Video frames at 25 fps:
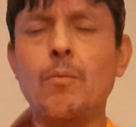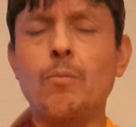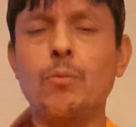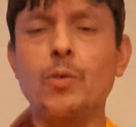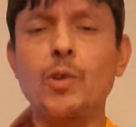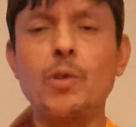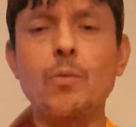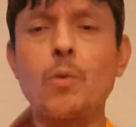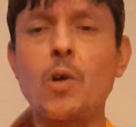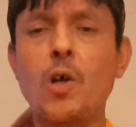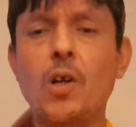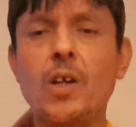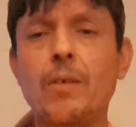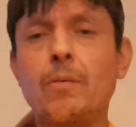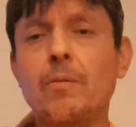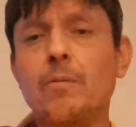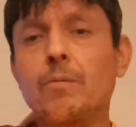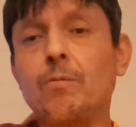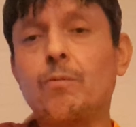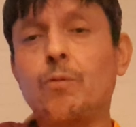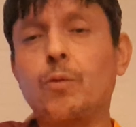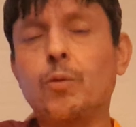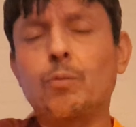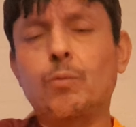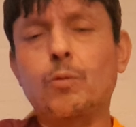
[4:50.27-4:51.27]
bunu böyle
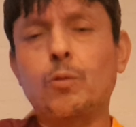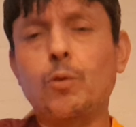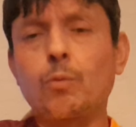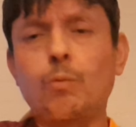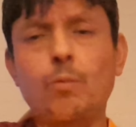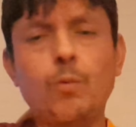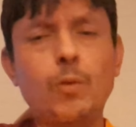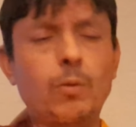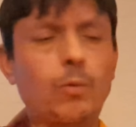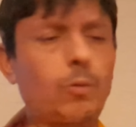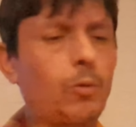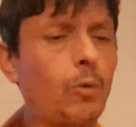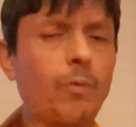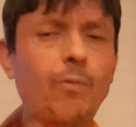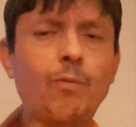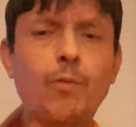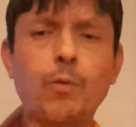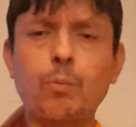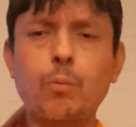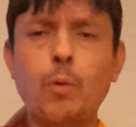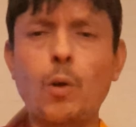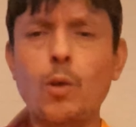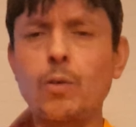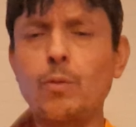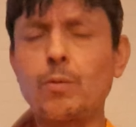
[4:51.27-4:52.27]
Türk, Türk
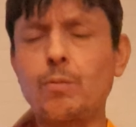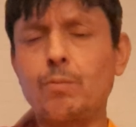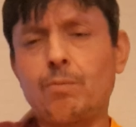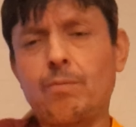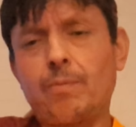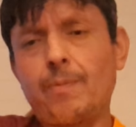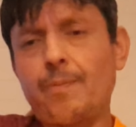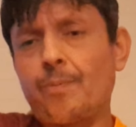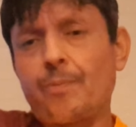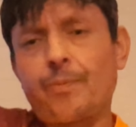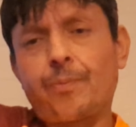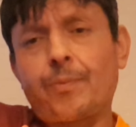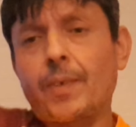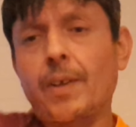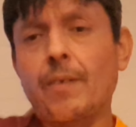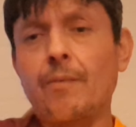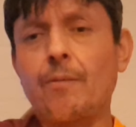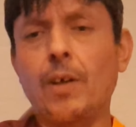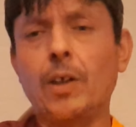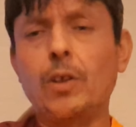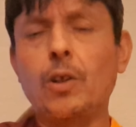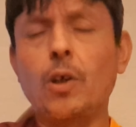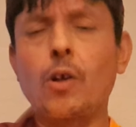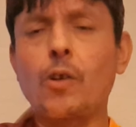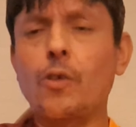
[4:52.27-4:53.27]
futbolu
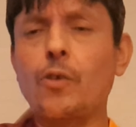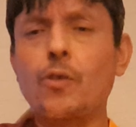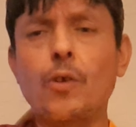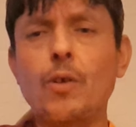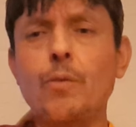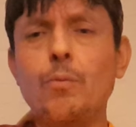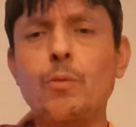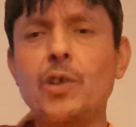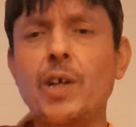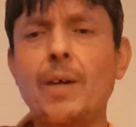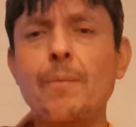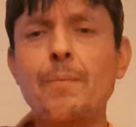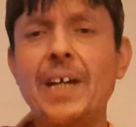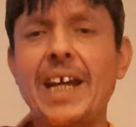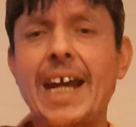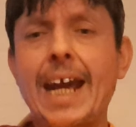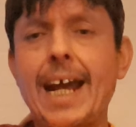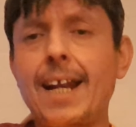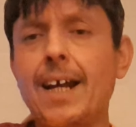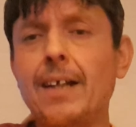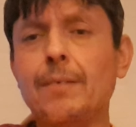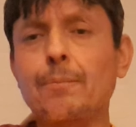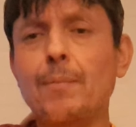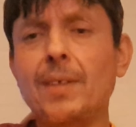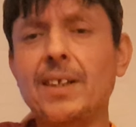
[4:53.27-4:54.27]
federasyonu buna bir
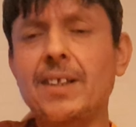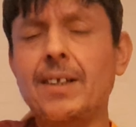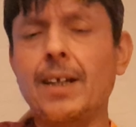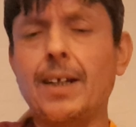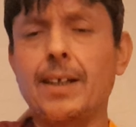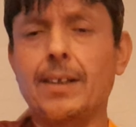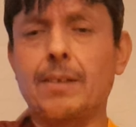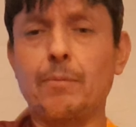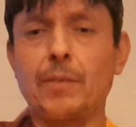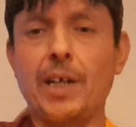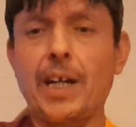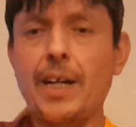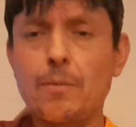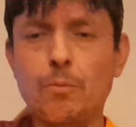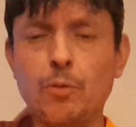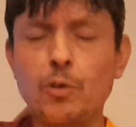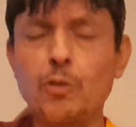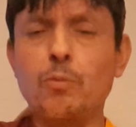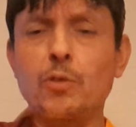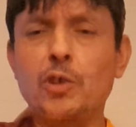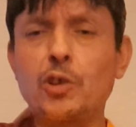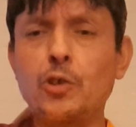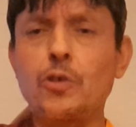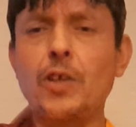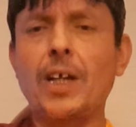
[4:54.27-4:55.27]
el atması lazım. Yani
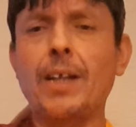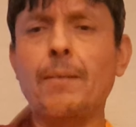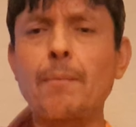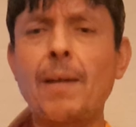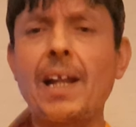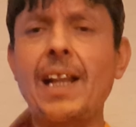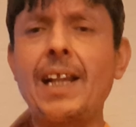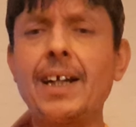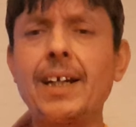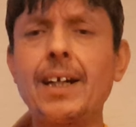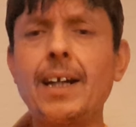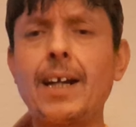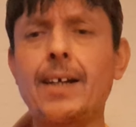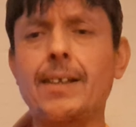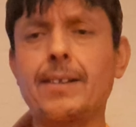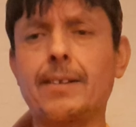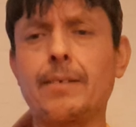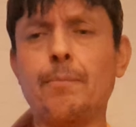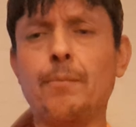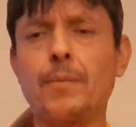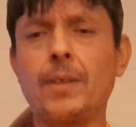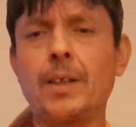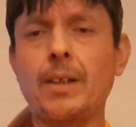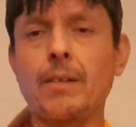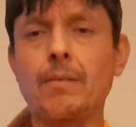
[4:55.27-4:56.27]
bunu bir düzeltmeleri lazım.
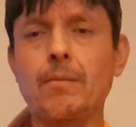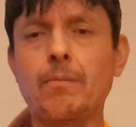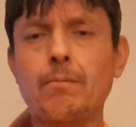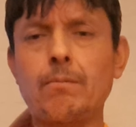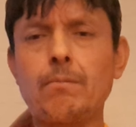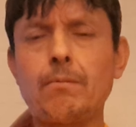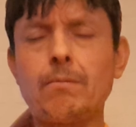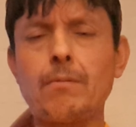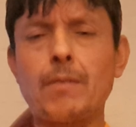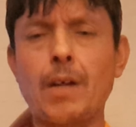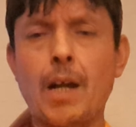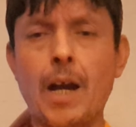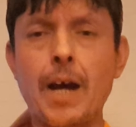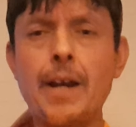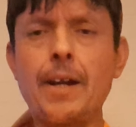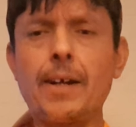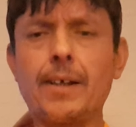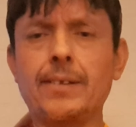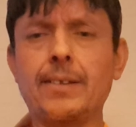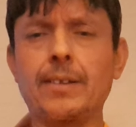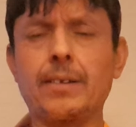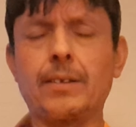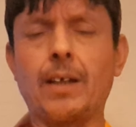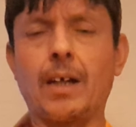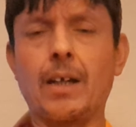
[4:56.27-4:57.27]
En
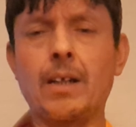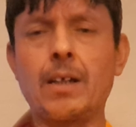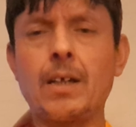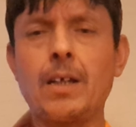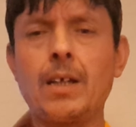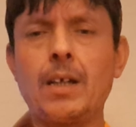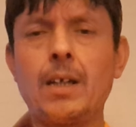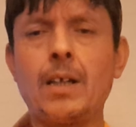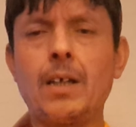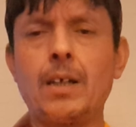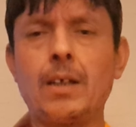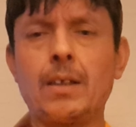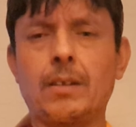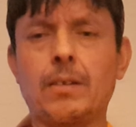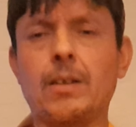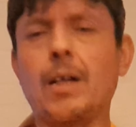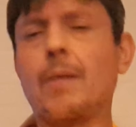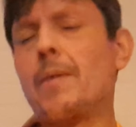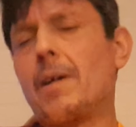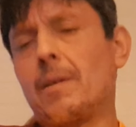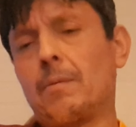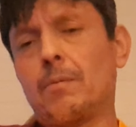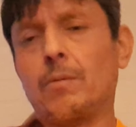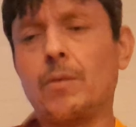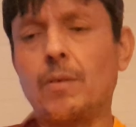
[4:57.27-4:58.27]
azından.
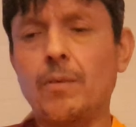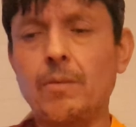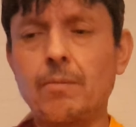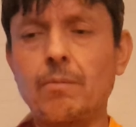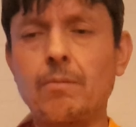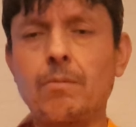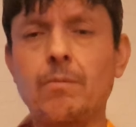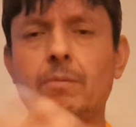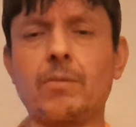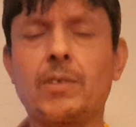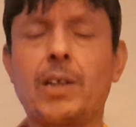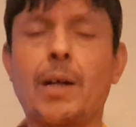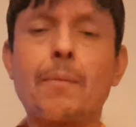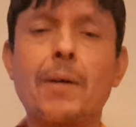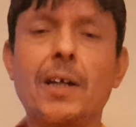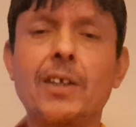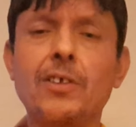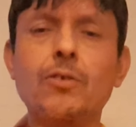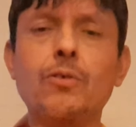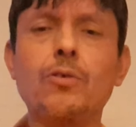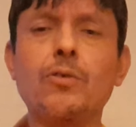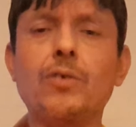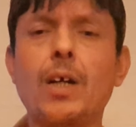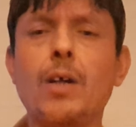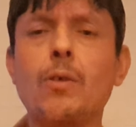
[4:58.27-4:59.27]
Tamam
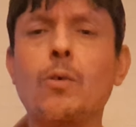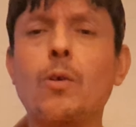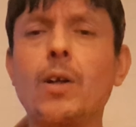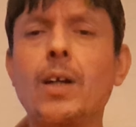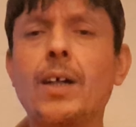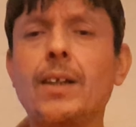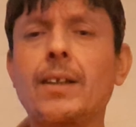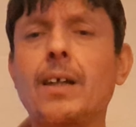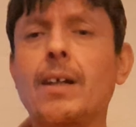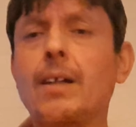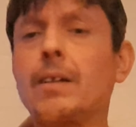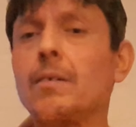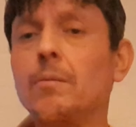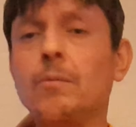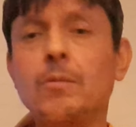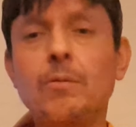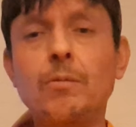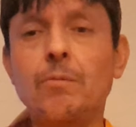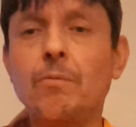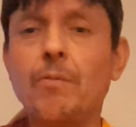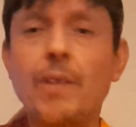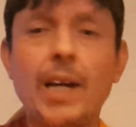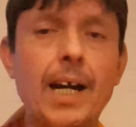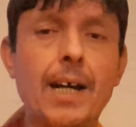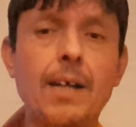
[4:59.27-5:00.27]
yabancı güzel gol atar
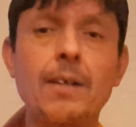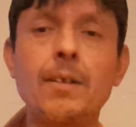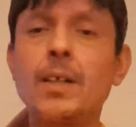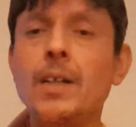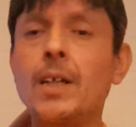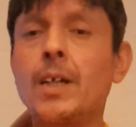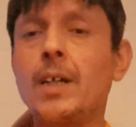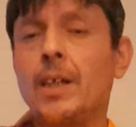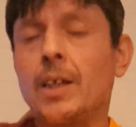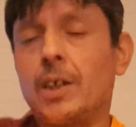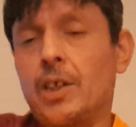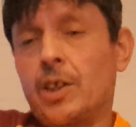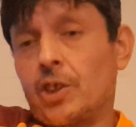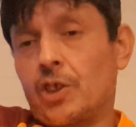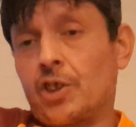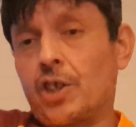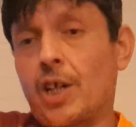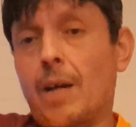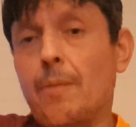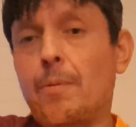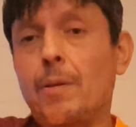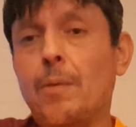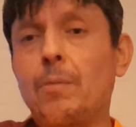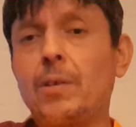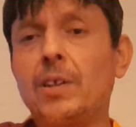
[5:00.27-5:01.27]
veya şey
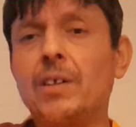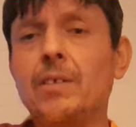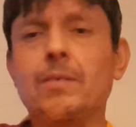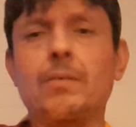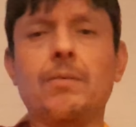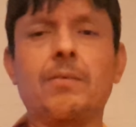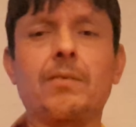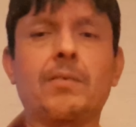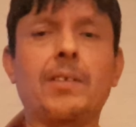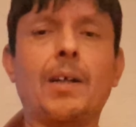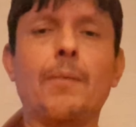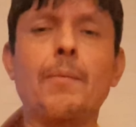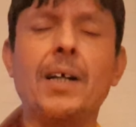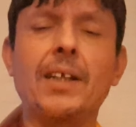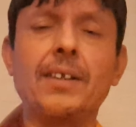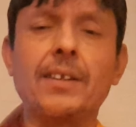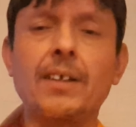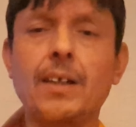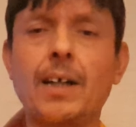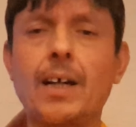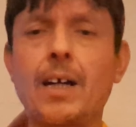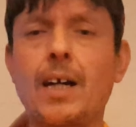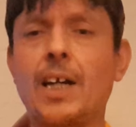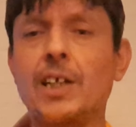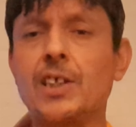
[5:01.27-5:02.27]
yapabilir.
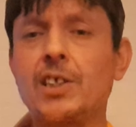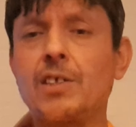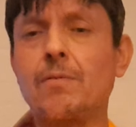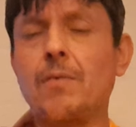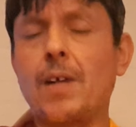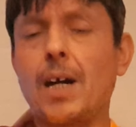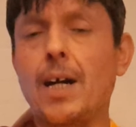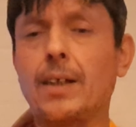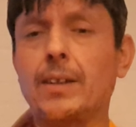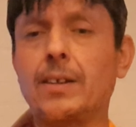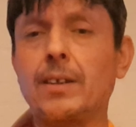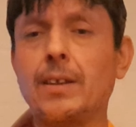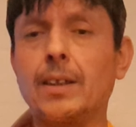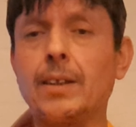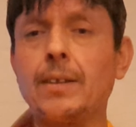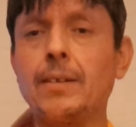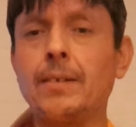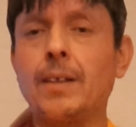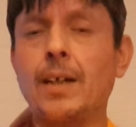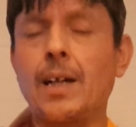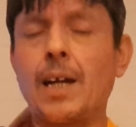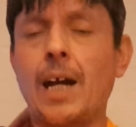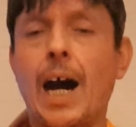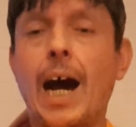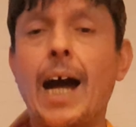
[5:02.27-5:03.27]
Zamanında Hacı vardı.
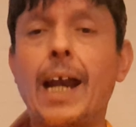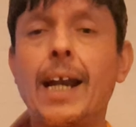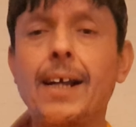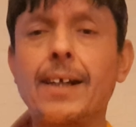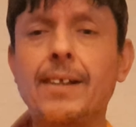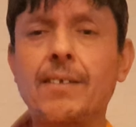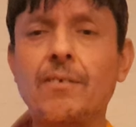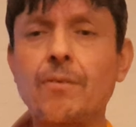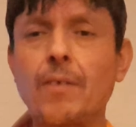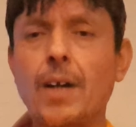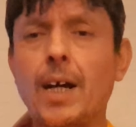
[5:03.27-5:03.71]
Alex